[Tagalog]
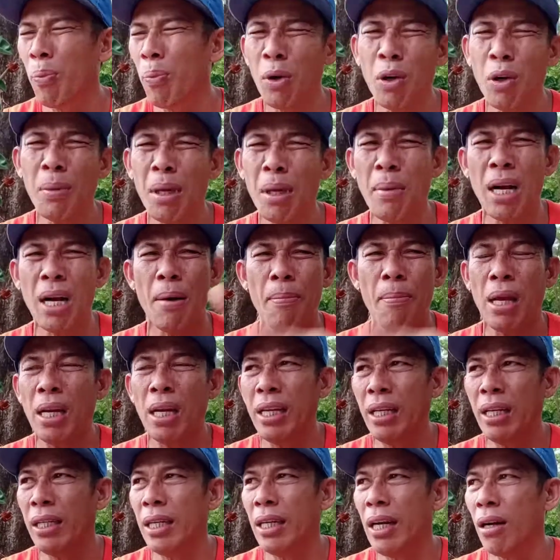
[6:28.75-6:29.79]
Pero may mga
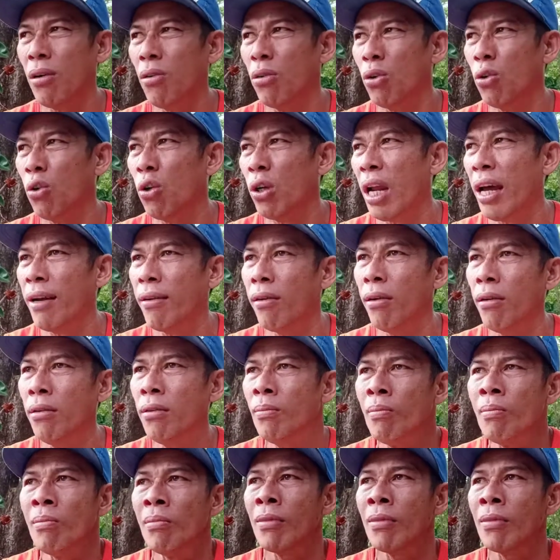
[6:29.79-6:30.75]
mali din ako doon na ano.